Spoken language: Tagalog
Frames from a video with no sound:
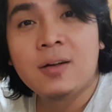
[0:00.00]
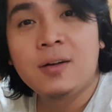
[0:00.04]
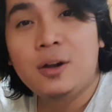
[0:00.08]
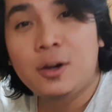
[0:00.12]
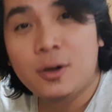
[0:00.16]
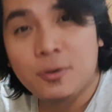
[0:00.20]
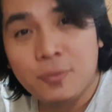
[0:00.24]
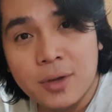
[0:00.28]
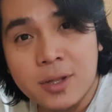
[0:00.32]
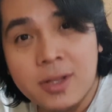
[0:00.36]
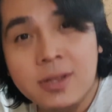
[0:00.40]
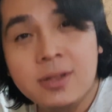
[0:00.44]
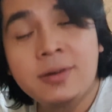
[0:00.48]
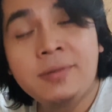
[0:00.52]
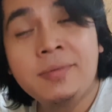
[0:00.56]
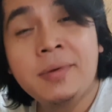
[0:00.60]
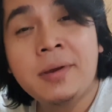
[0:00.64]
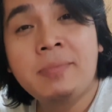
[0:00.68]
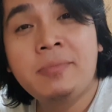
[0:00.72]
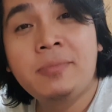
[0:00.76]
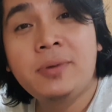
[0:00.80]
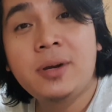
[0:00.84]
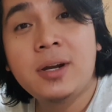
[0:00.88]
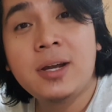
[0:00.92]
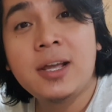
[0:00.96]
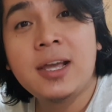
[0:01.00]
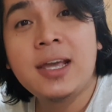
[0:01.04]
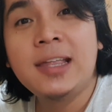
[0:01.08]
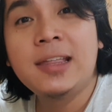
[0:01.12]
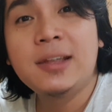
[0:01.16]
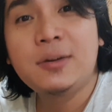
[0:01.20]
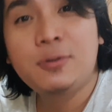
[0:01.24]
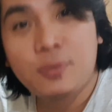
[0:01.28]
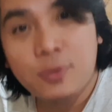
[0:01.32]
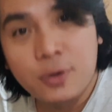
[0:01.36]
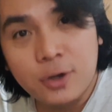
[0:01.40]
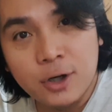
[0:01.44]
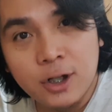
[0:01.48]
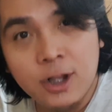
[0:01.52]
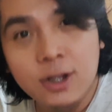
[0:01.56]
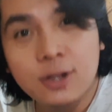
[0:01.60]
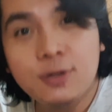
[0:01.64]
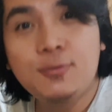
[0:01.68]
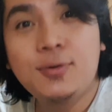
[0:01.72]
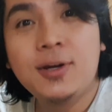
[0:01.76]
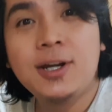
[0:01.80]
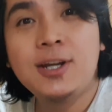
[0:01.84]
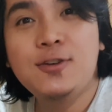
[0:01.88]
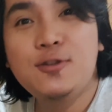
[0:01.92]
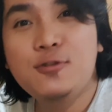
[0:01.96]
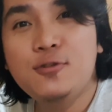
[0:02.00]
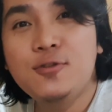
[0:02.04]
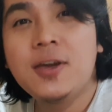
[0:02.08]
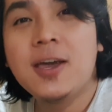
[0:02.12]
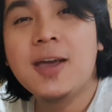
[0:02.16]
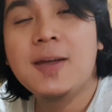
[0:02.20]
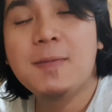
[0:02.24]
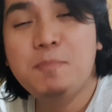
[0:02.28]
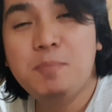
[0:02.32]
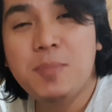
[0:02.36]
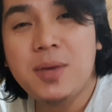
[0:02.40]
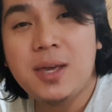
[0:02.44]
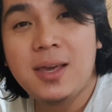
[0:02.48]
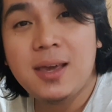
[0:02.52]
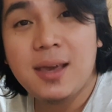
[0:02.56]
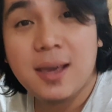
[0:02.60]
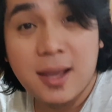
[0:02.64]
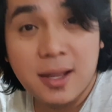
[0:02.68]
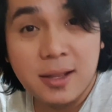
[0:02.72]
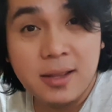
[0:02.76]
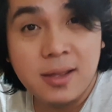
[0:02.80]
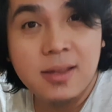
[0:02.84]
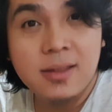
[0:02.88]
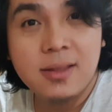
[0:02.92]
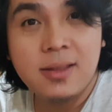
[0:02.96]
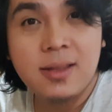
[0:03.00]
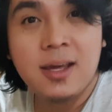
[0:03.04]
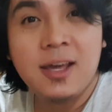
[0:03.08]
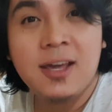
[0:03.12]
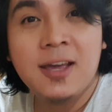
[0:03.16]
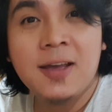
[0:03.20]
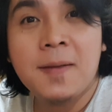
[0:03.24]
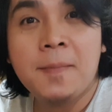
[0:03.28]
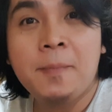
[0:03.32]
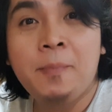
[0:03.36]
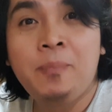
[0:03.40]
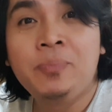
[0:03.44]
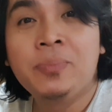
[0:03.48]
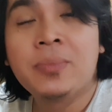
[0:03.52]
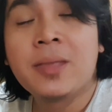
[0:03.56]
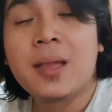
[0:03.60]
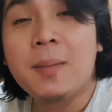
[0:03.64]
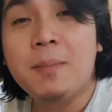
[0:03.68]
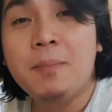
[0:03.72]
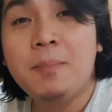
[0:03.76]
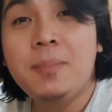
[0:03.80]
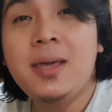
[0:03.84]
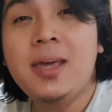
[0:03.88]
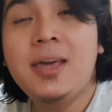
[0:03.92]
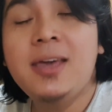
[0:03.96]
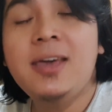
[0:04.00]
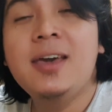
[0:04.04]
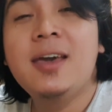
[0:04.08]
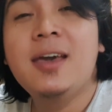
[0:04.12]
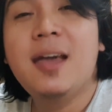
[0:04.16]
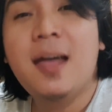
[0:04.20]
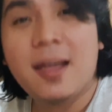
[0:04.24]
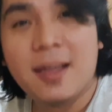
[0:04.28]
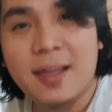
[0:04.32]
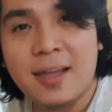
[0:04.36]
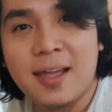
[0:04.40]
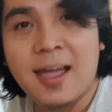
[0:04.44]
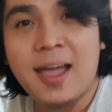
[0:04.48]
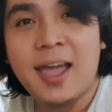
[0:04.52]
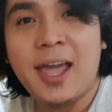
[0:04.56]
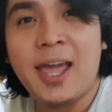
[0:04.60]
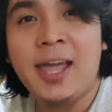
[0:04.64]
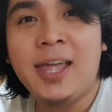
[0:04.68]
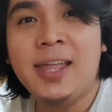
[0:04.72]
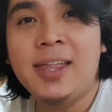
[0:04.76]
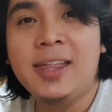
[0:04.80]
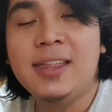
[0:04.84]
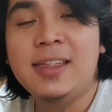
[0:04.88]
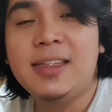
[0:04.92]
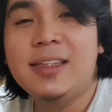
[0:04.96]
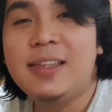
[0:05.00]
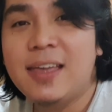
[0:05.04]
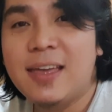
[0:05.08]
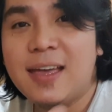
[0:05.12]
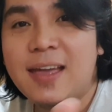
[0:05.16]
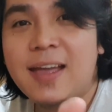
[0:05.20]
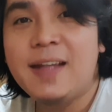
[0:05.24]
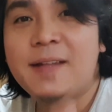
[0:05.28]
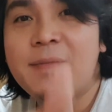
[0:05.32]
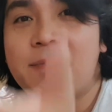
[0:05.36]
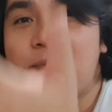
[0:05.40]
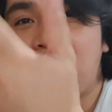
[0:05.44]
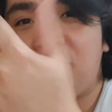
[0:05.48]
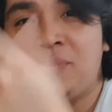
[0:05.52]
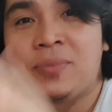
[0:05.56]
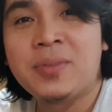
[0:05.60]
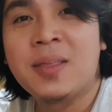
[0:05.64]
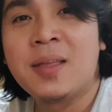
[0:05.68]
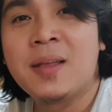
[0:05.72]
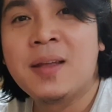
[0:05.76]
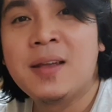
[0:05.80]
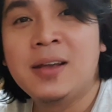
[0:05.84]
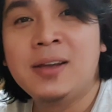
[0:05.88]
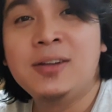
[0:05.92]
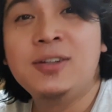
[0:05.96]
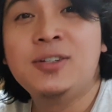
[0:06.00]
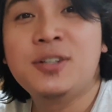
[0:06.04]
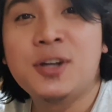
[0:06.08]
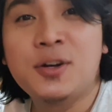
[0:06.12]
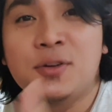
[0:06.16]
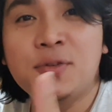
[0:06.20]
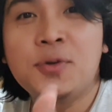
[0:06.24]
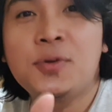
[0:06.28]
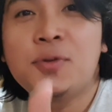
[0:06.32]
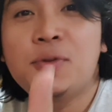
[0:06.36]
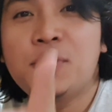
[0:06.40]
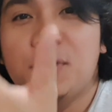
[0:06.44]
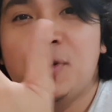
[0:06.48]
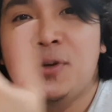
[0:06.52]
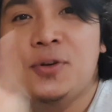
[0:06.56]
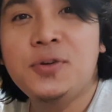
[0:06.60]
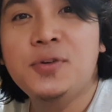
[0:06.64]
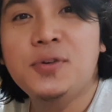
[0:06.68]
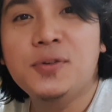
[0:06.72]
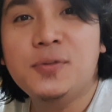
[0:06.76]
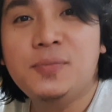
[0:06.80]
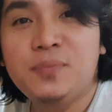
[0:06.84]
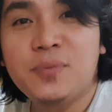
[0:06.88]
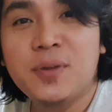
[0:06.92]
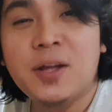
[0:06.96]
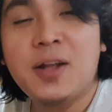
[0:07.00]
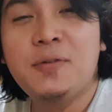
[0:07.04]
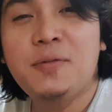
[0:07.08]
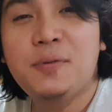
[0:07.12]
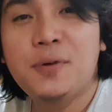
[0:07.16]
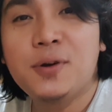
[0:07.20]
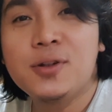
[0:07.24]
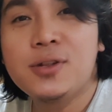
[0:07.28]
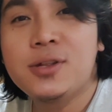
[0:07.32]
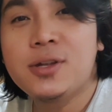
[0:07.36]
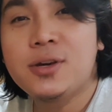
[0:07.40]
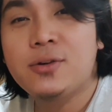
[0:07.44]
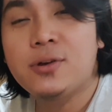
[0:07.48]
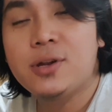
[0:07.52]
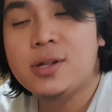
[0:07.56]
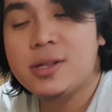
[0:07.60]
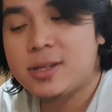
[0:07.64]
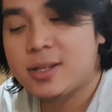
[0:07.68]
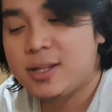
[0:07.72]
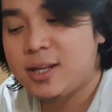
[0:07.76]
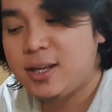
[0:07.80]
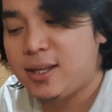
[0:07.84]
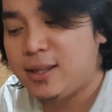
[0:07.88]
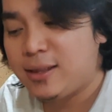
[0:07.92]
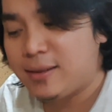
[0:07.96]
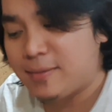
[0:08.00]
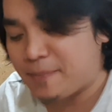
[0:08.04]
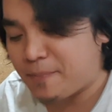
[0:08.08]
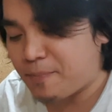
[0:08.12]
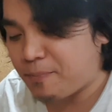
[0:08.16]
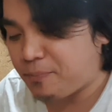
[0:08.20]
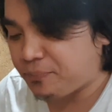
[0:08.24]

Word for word: Always remember, in a world where you can be anything, be kind. Yan. shoutout to you, Alfonso Christine.